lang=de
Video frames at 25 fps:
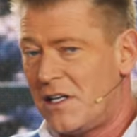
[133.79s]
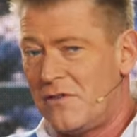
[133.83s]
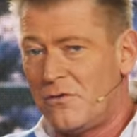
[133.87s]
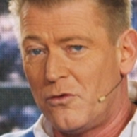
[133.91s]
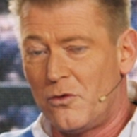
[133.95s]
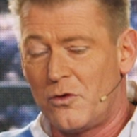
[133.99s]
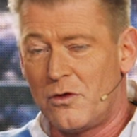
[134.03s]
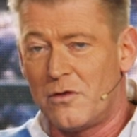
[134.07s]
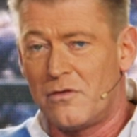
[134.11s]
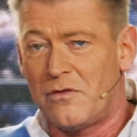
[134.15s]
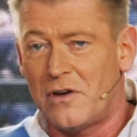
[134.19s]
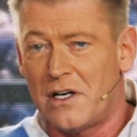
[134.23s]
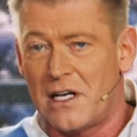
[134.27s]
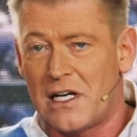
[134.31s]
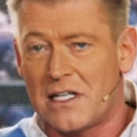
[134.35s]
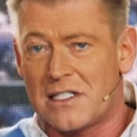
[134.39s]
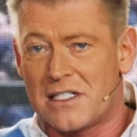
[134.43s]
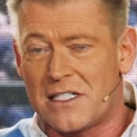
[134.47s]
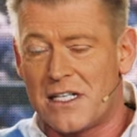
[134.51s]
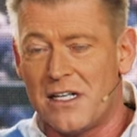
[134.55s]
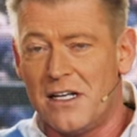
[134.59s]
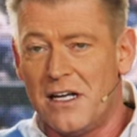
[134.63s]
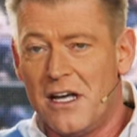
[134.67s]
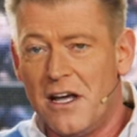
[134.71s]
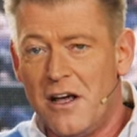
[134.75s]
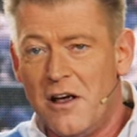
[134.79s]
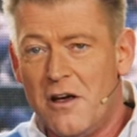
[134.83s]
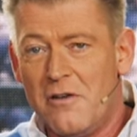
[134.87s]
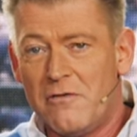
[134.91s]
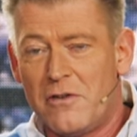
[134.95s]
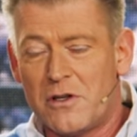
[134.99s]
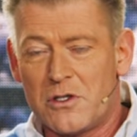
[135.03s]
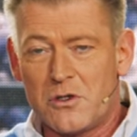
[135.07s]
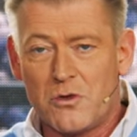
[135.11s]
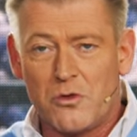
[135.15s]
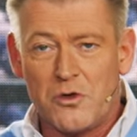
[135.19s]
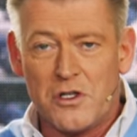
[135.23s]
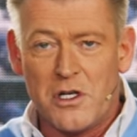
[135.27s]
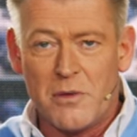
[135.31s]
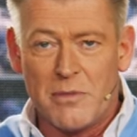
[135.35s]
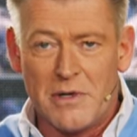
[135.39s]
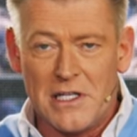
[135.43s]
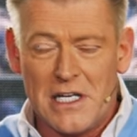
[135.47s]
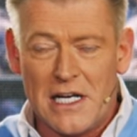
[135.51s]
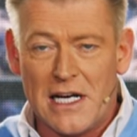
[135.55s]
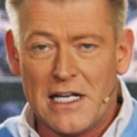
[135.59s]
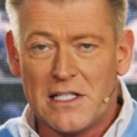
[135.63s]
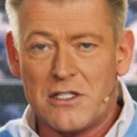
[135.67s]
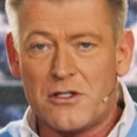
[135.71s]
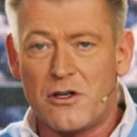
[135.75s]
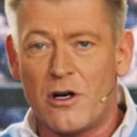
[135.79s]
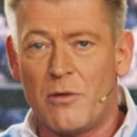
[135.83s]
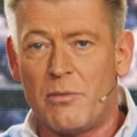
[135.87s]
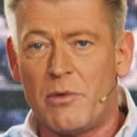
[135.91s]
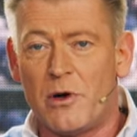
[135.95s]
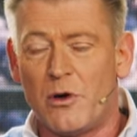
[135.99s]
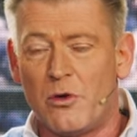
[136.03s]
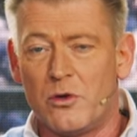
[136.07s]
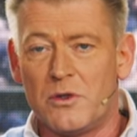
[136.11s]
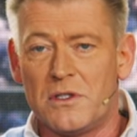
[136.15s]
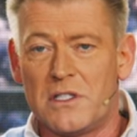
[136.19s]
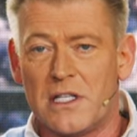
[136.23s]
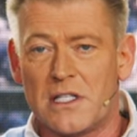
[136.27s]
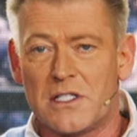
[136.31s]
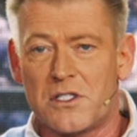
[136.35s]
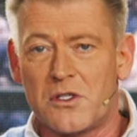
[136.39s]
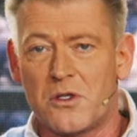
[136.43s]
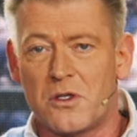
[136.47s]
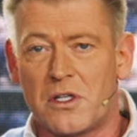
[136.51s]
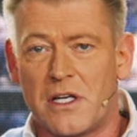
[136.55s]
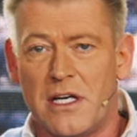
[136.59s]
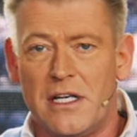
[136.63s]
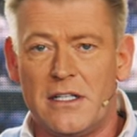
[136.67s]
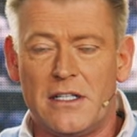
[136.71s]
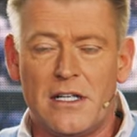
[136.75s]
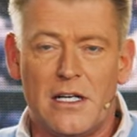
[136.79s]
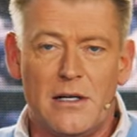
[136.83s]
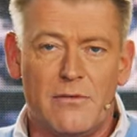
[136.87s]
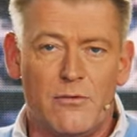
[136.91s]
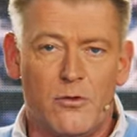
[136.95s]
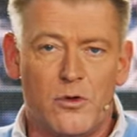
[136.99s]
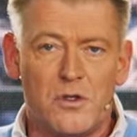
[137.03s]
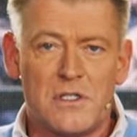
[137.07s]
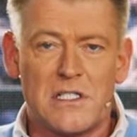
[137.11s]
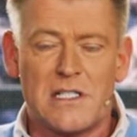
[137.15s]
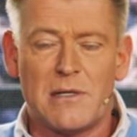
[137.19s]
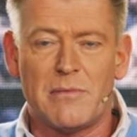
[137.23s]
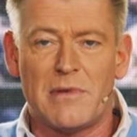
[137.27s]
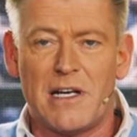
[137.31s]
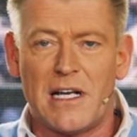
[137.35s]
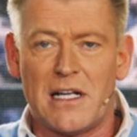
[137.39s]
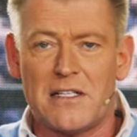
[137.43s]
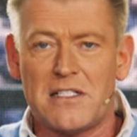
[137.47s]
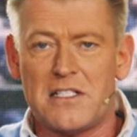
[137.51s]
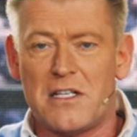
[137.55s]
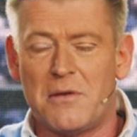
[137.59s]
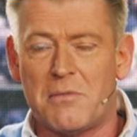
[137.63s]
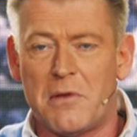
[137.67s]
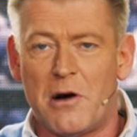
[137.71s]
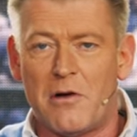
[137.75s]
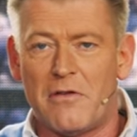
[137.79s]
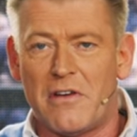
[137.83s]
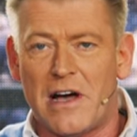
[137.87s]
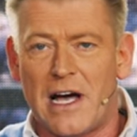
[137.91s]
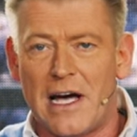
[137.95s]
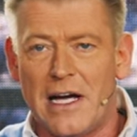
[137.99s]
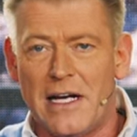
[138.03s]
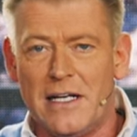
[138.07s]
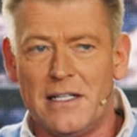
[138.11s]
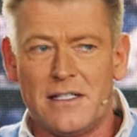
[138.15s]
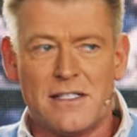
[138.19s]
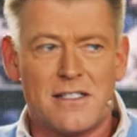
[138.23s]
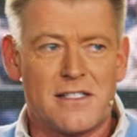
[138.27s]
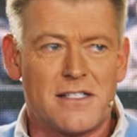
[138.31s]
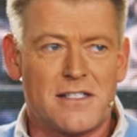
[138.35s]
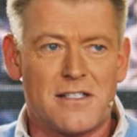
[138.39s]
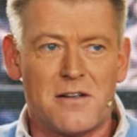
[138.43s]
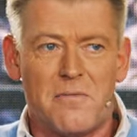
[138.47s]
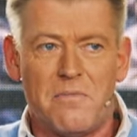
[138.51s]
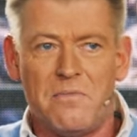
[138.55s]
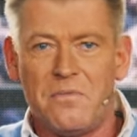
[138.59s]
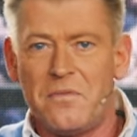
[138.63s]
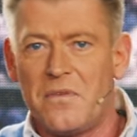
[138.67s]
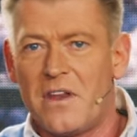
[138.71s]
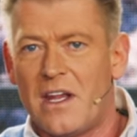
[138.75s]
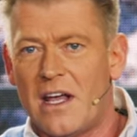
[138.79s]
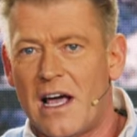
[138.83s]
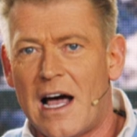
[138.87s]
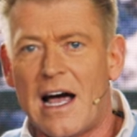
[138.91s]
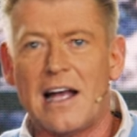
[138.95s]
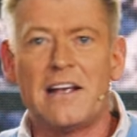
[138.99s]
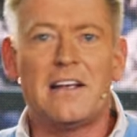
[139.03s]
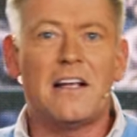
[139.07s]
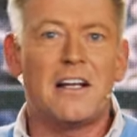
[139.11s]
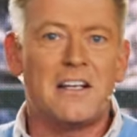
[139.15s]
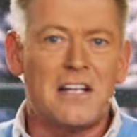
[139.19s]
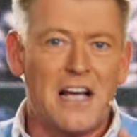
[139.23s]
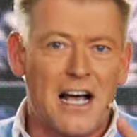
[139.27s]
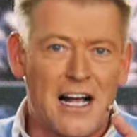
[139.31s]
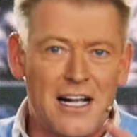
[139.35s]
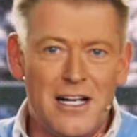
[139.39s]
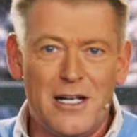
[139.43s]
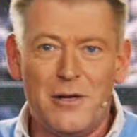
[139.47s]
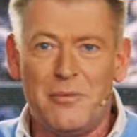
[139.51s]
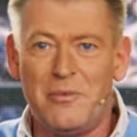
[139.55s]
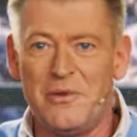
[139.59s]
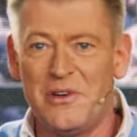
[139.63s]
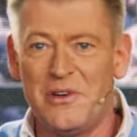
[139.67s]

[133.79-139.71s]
die Wohnung verlasse, versuche ich immer die Heizkörper runterzudrehen. Den im Wohnzimmer lasse ich immer auf 1, anderthalb,